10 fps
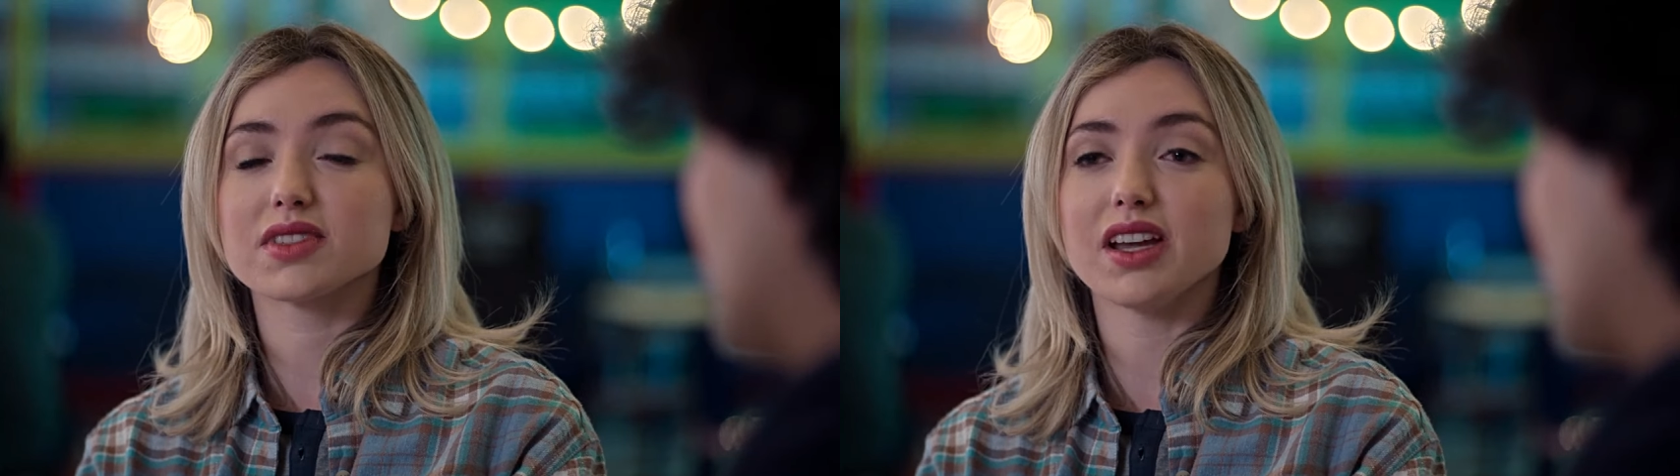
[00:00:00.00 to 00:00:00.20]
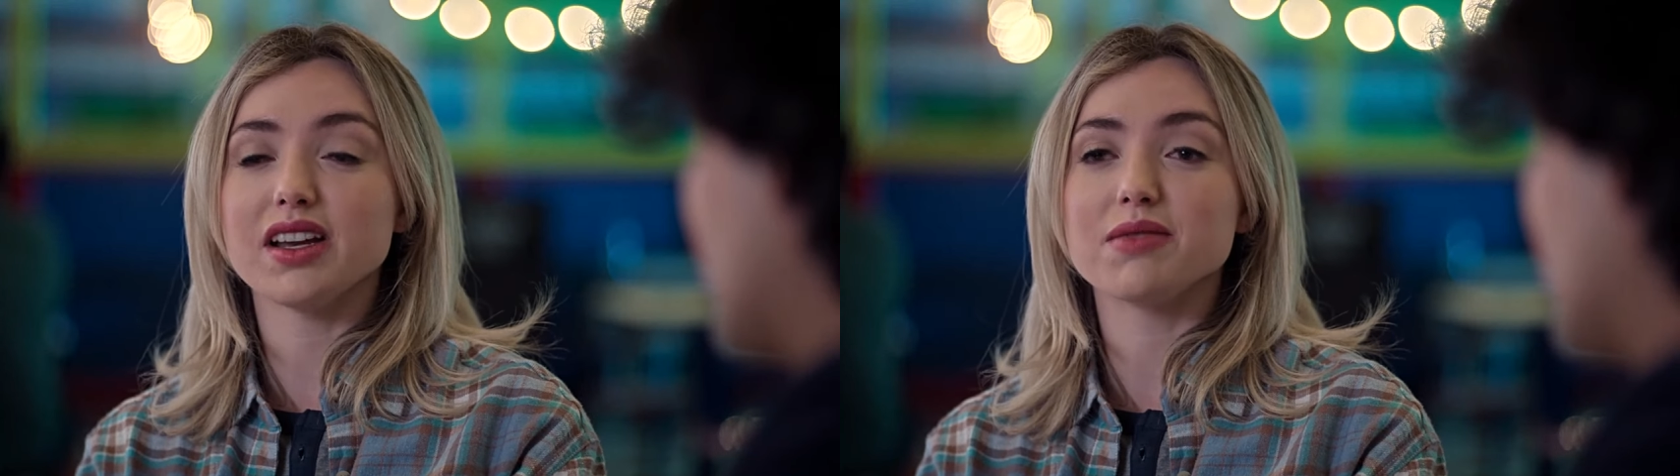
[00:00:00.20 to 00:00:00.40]

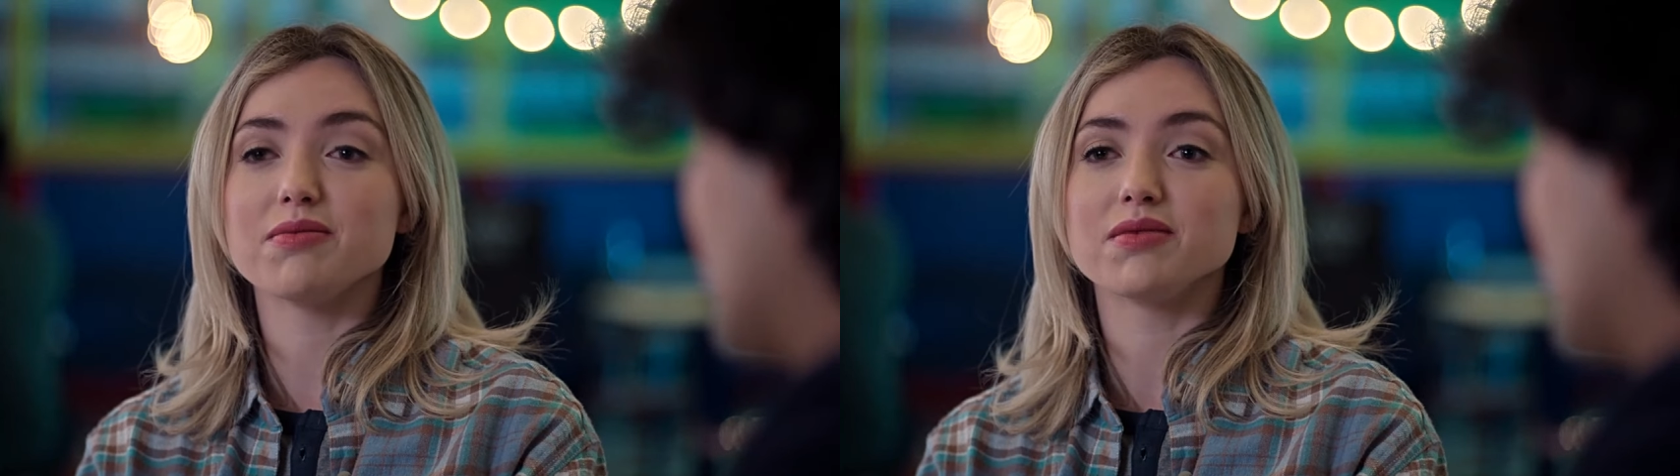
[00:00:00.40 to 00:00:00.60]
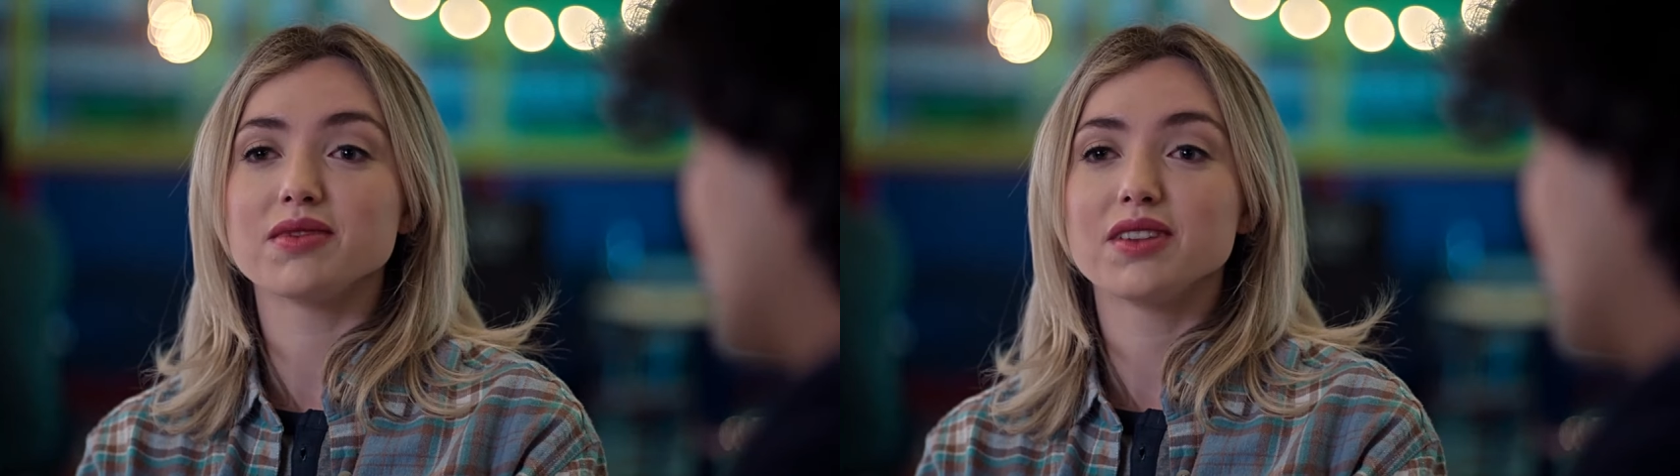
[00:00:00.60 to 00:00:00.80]
Es
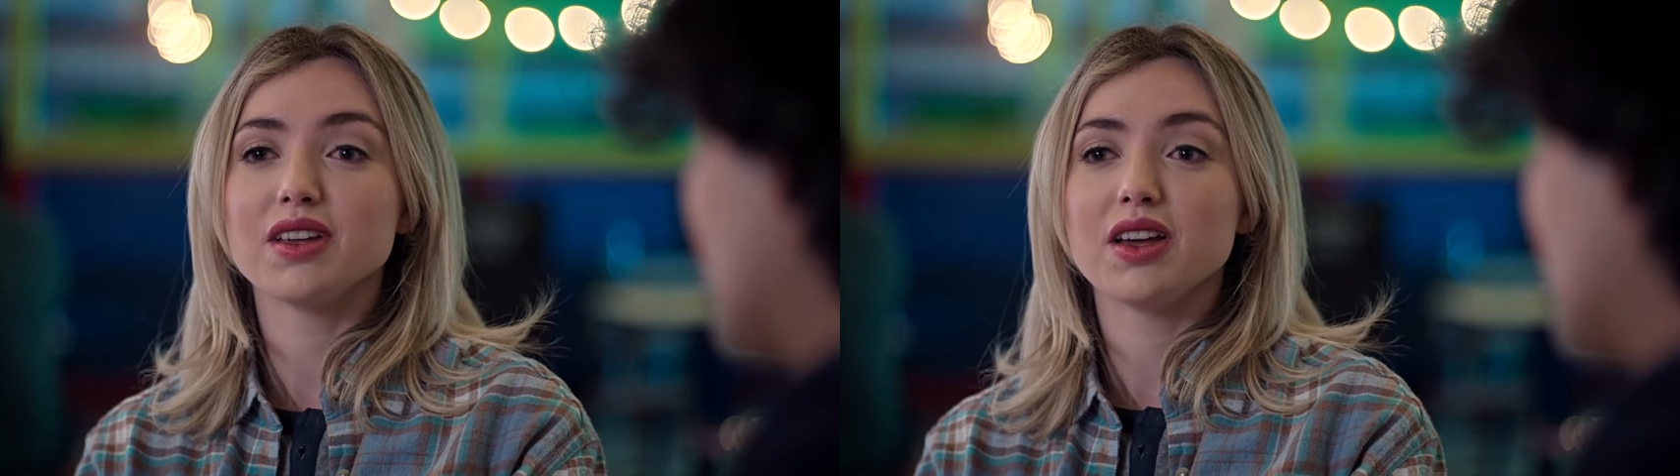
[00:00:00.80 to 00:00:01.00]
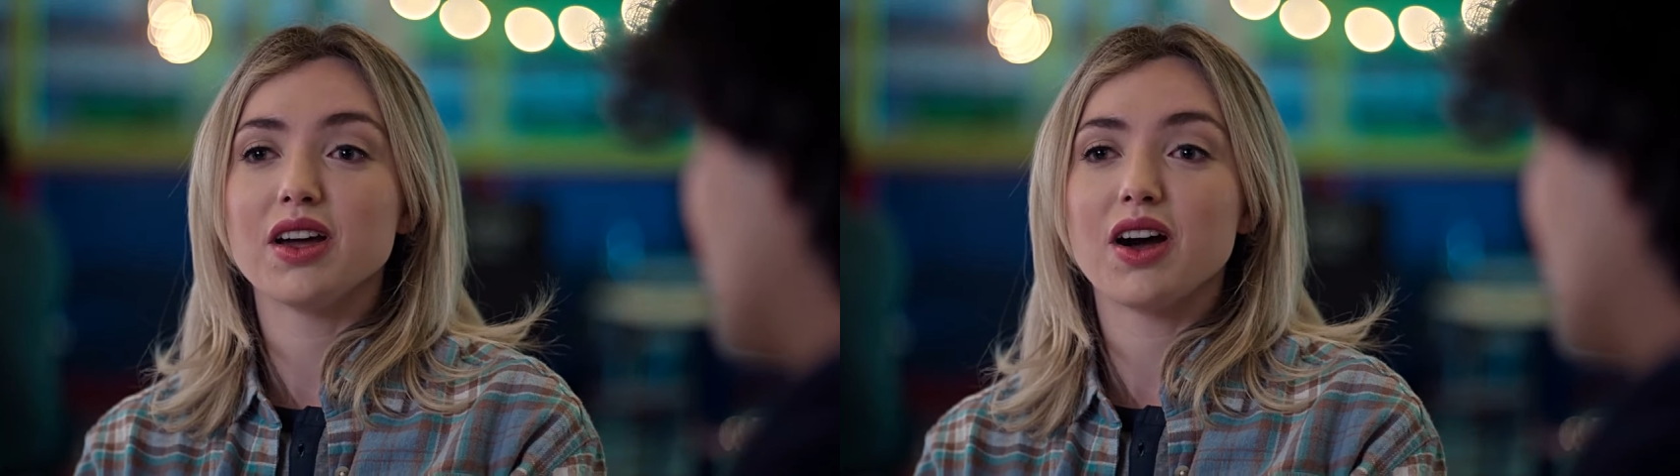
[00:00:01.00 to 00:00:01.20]
algo
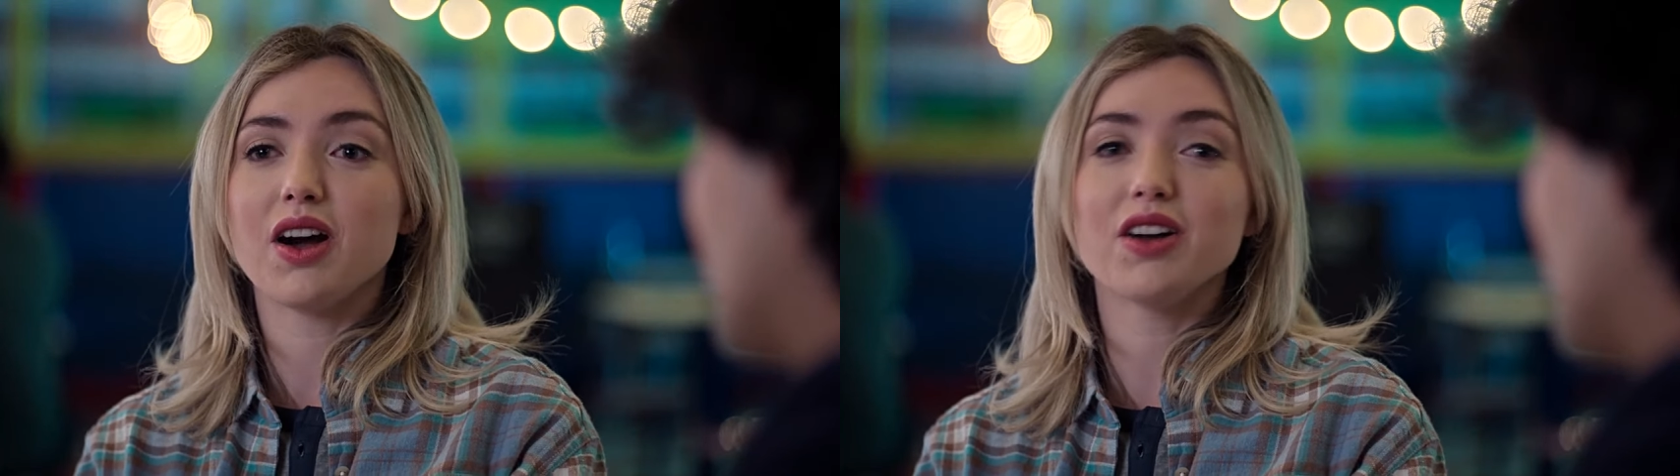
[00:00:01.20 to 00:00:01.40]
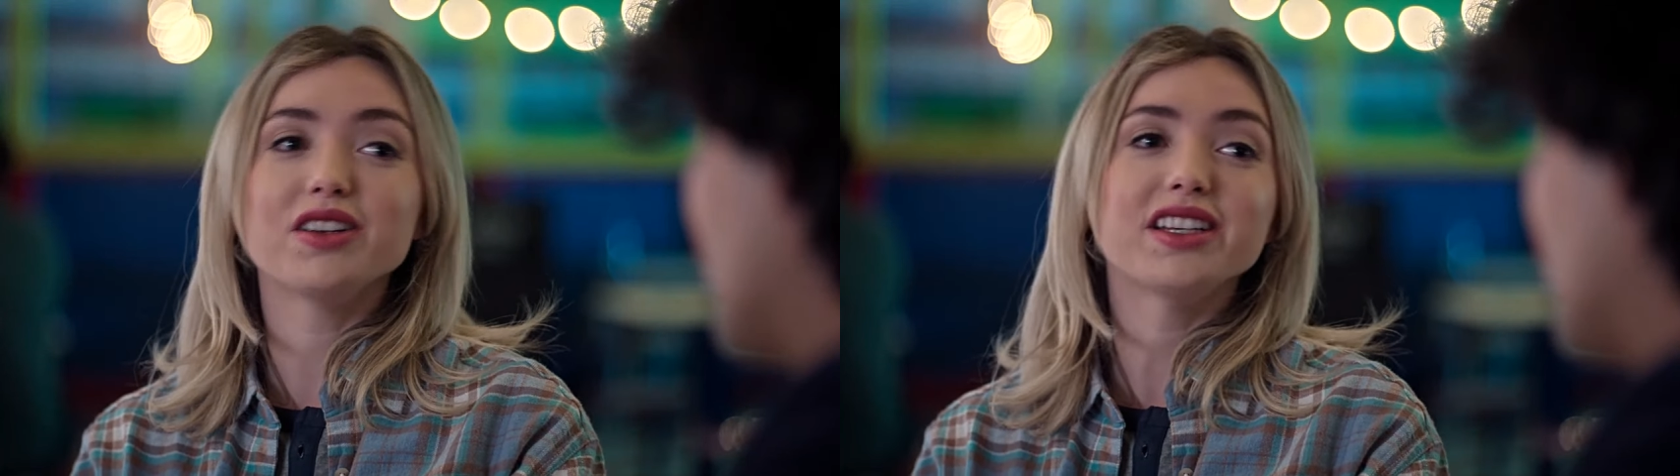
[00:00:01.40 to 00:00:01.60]

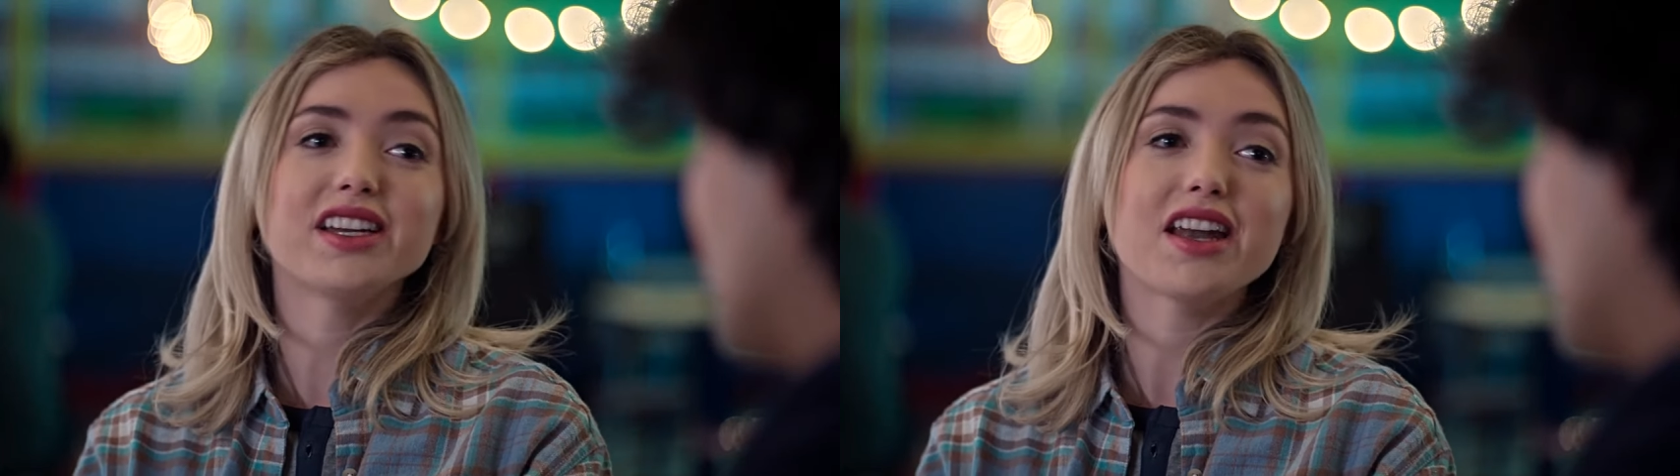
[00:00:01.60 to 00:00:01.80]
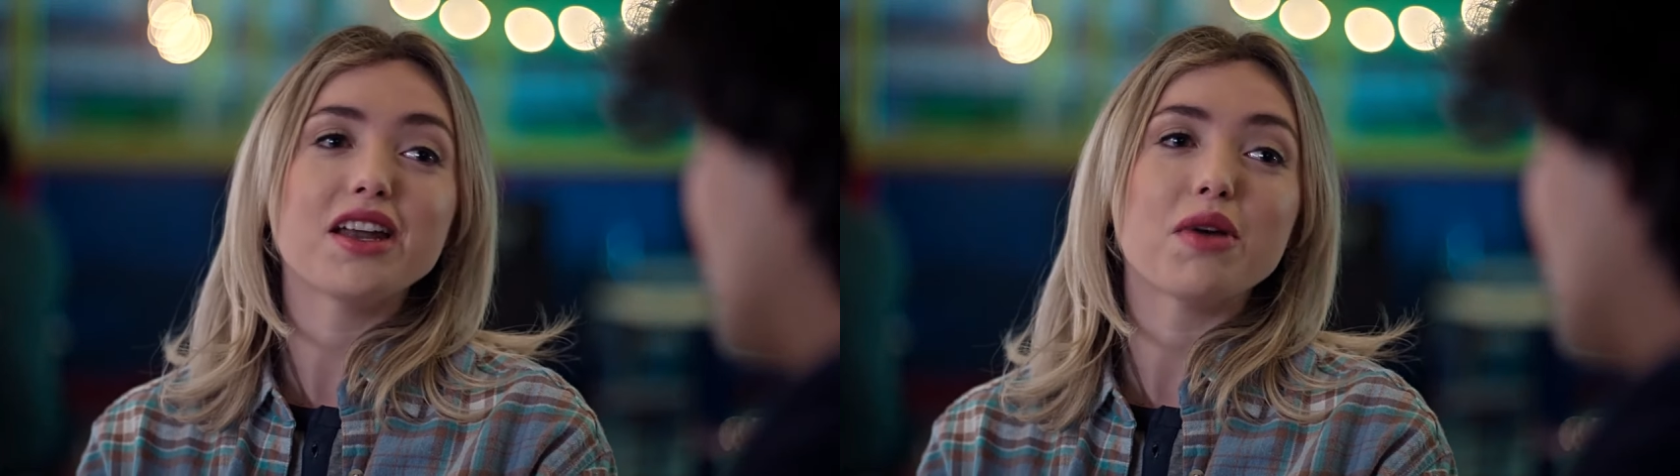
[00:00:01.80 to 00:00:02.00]

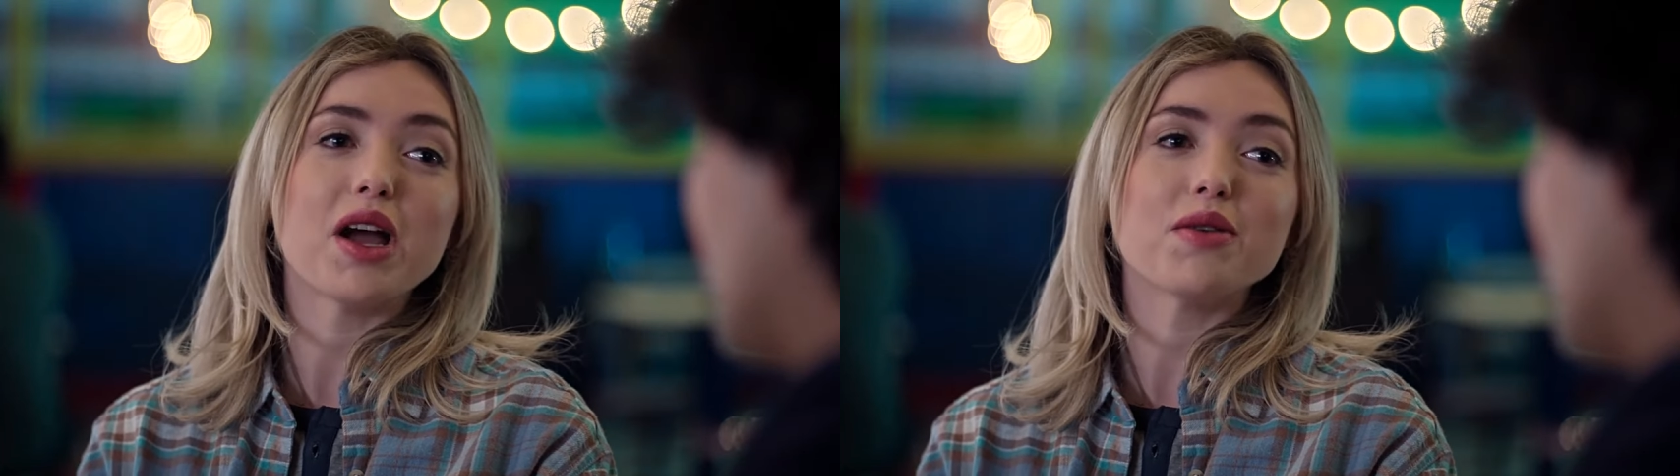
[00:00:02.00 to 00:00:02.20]
Difícil cuando